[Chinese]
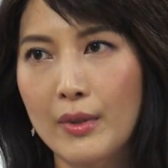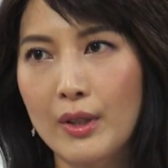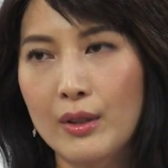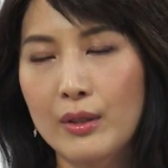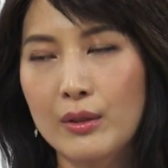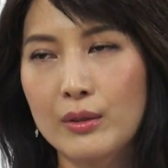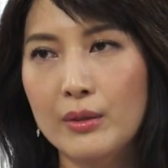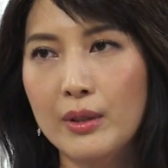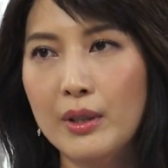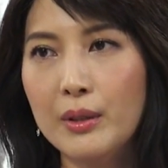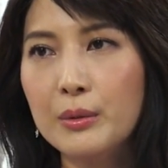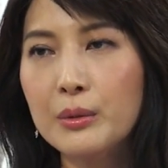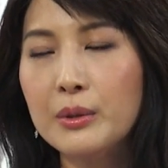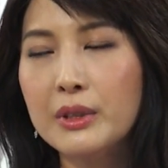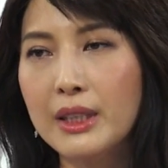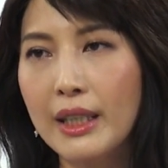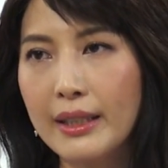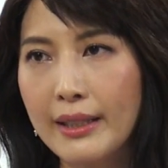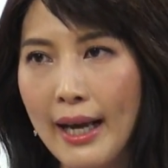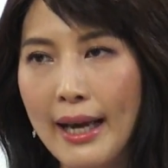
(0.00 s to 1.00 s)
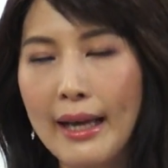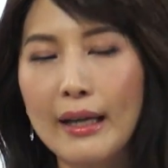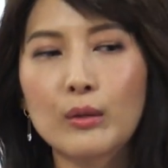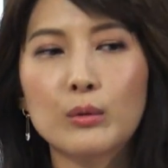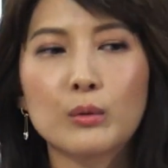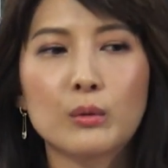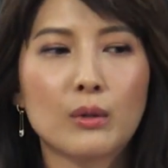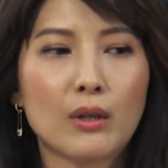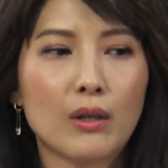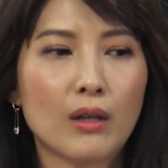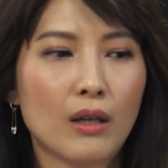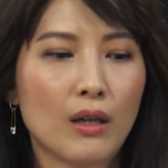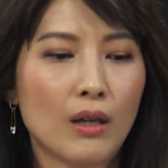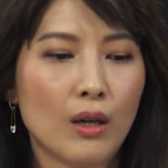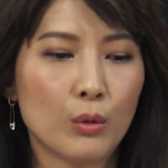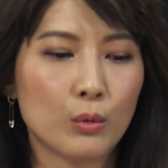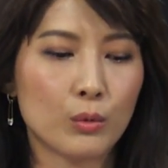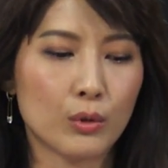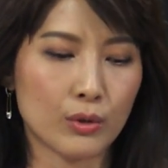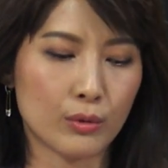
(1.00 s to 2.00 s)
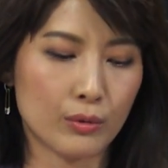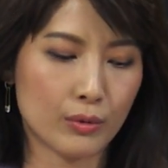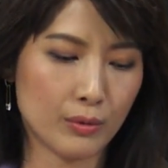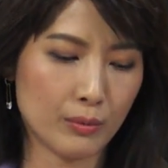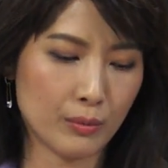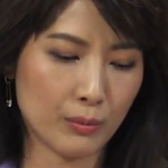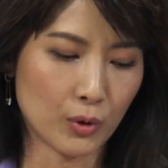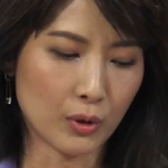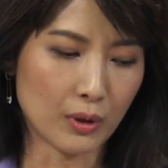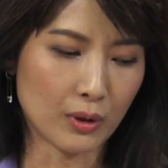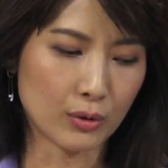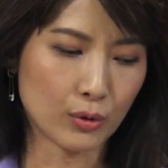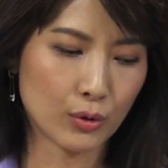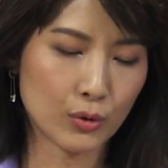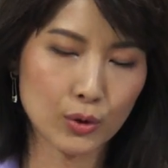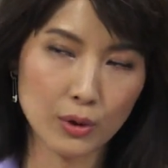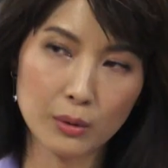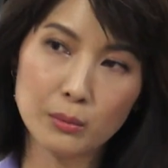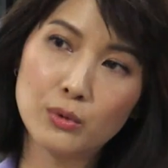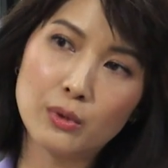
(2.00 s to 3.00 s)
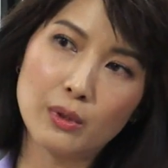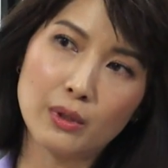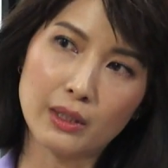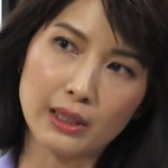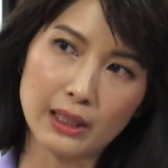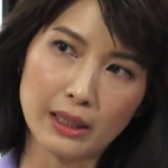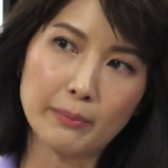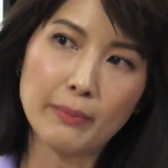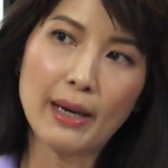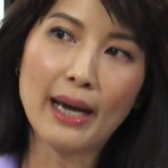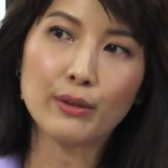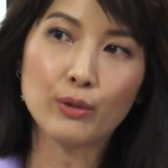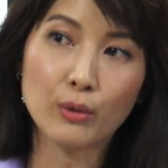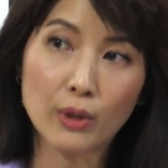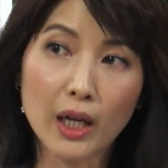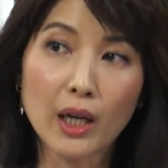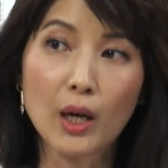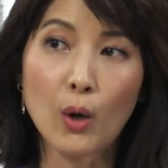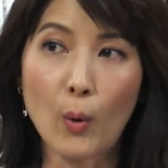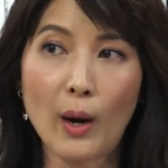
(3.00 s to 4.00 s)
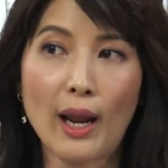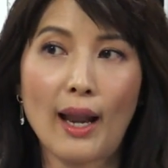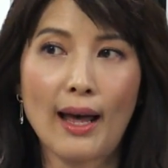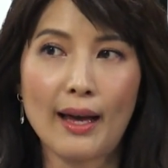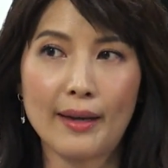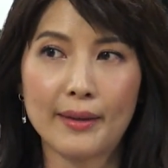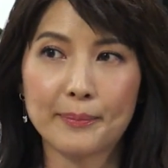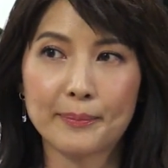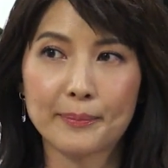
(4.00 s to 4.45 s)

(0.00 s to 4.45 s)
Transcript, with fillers: 所以如果在泰国，我我周末礼拜都可以回来。